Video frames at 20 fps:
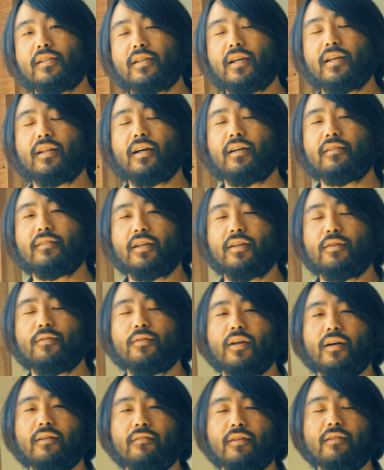在当地有
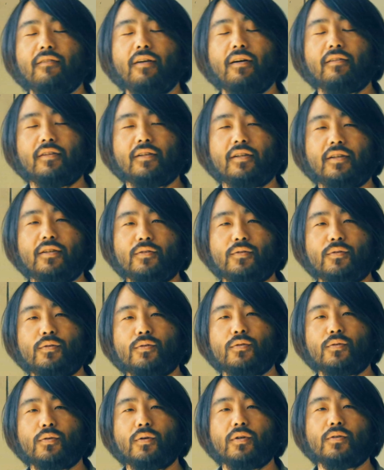点威望的人去
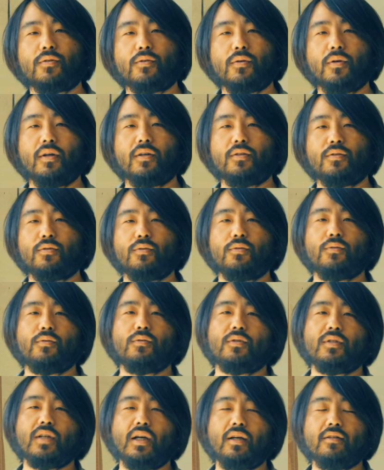说一说，
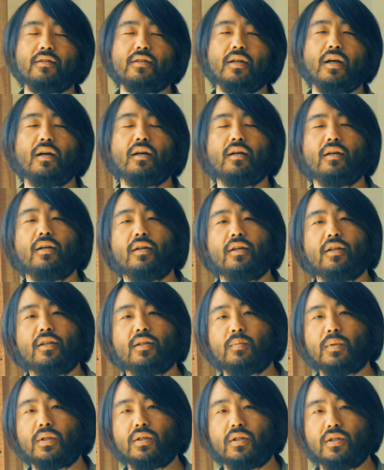去讲一讲，
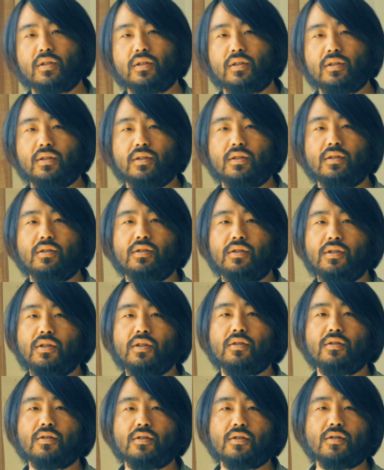那么。
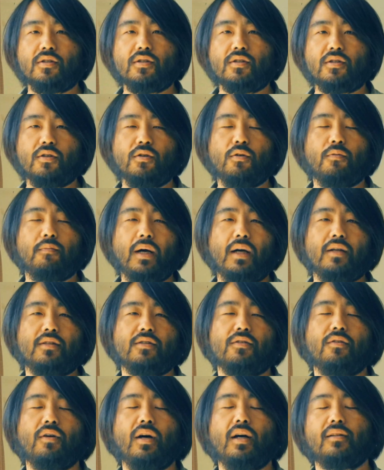信之十有八
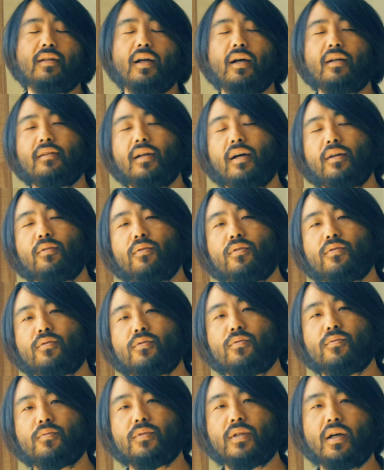九啊，大大多
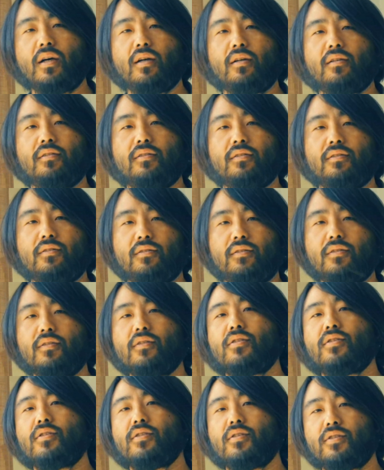数
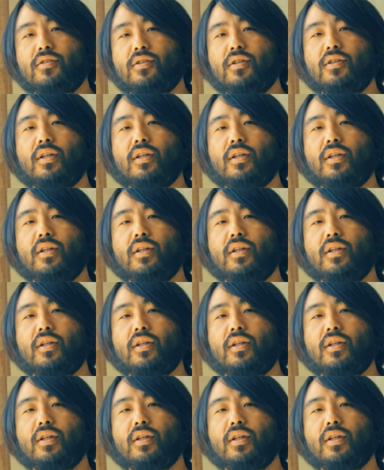像是信